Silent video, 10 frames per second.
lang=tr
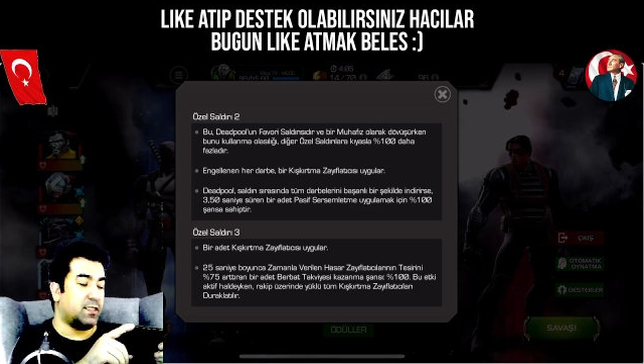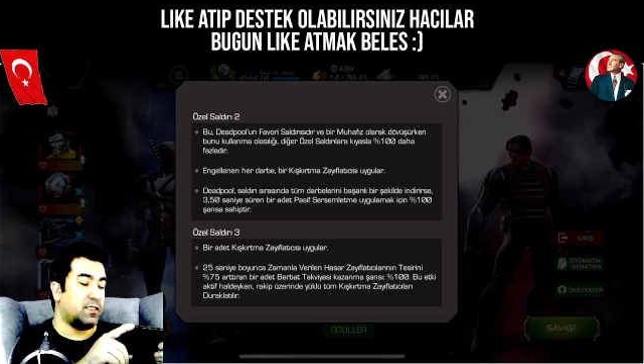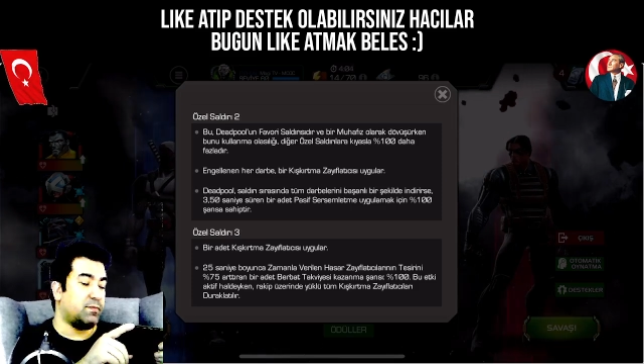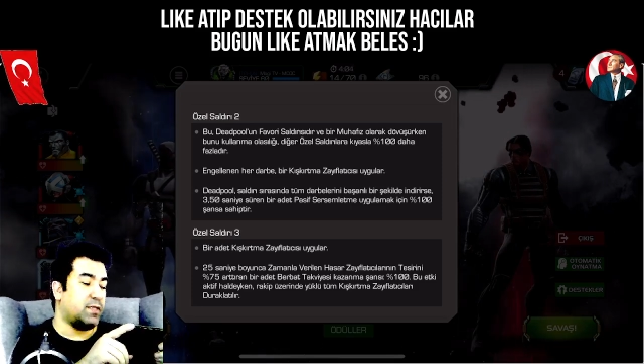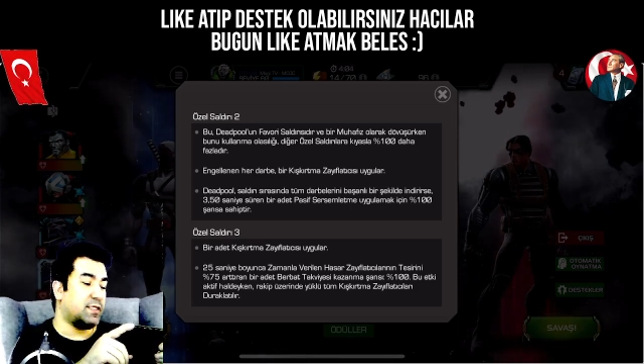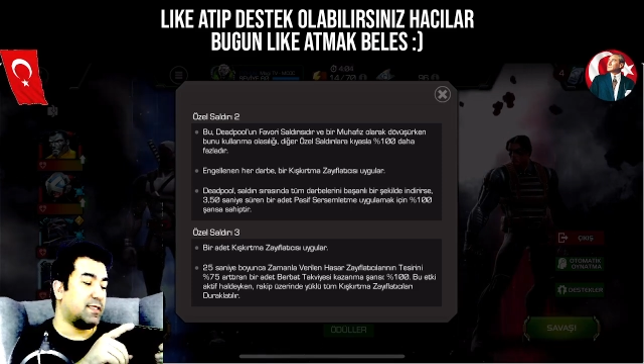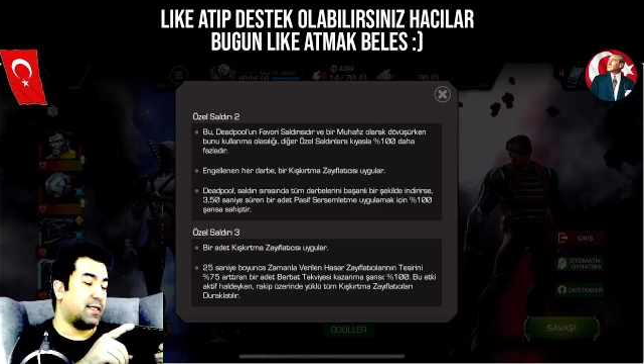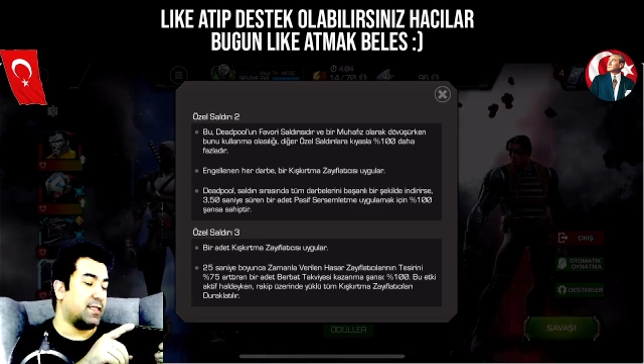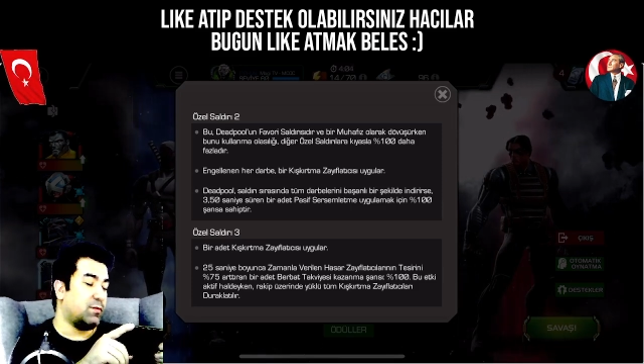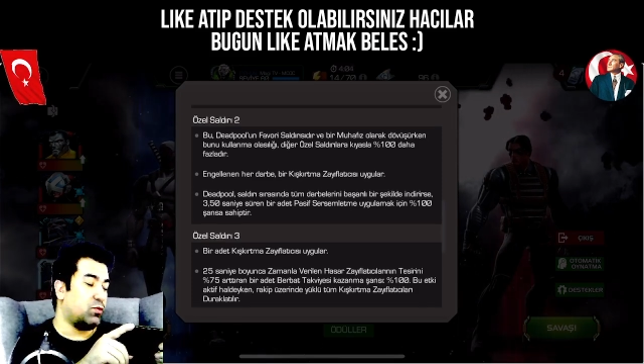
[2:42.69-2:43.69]
25
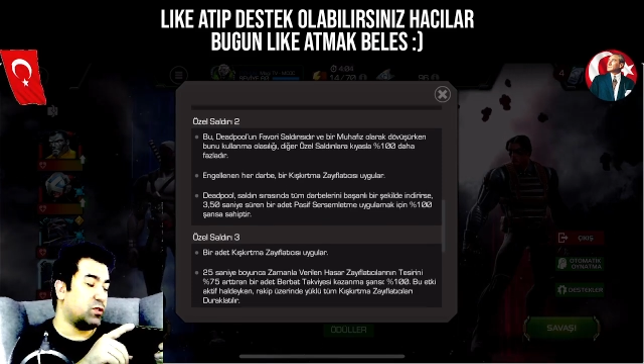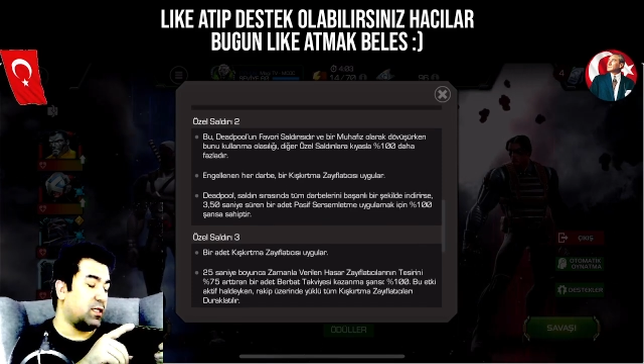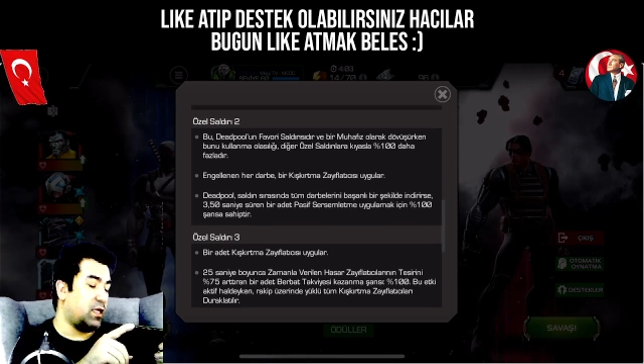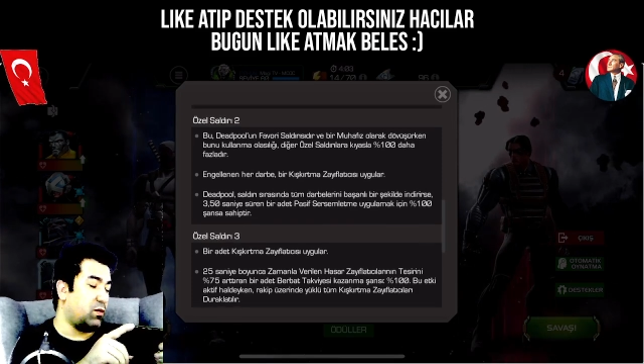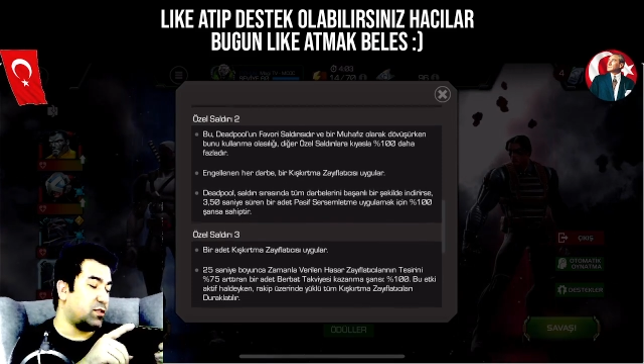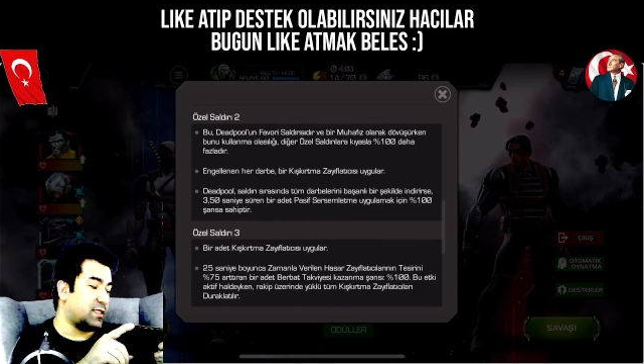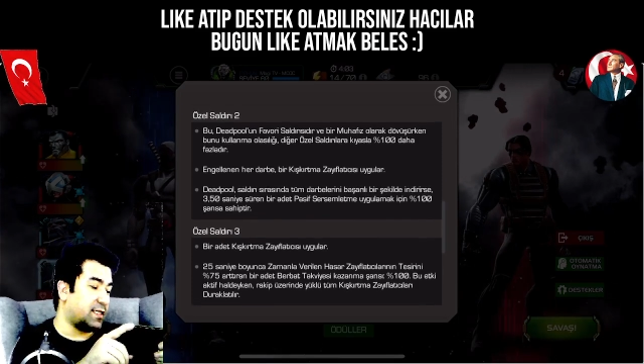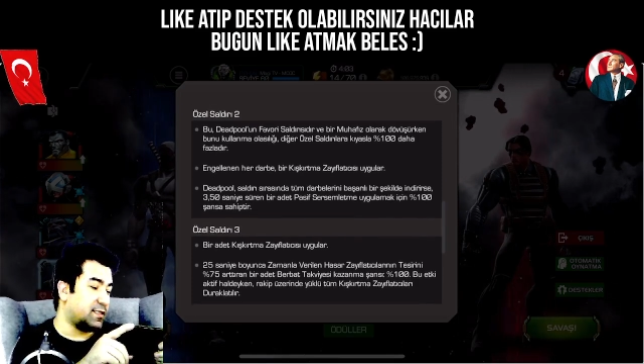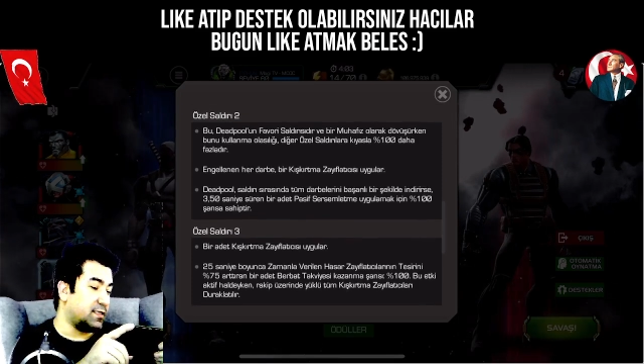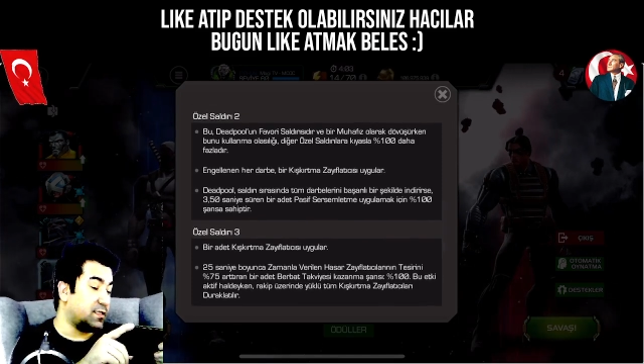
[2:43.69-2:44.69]
saniye boyunca L3
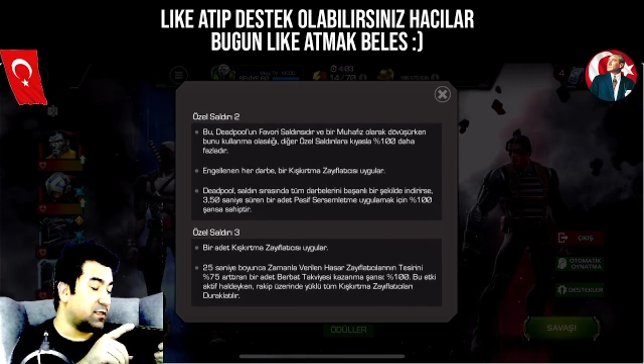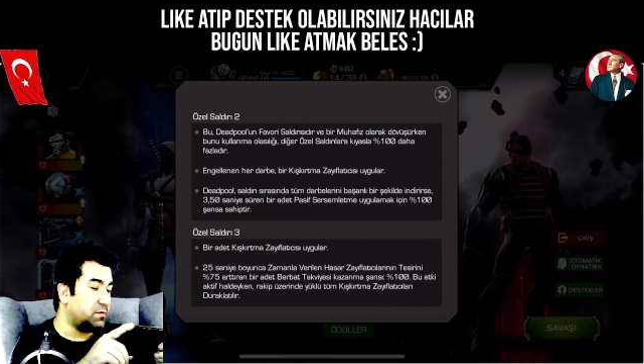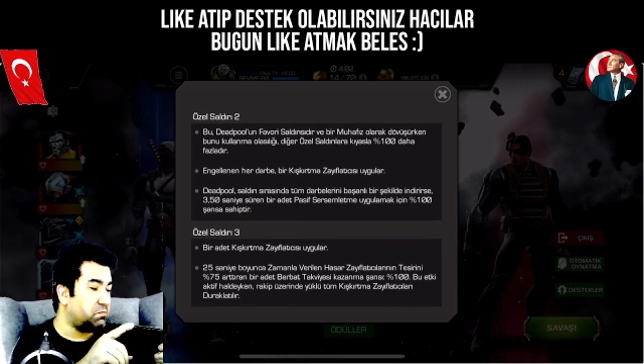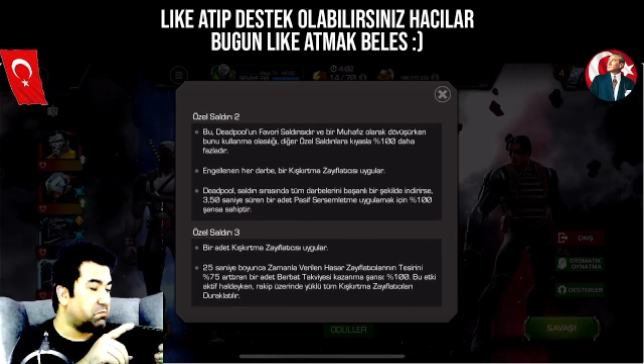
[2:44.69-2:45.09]
atarsanız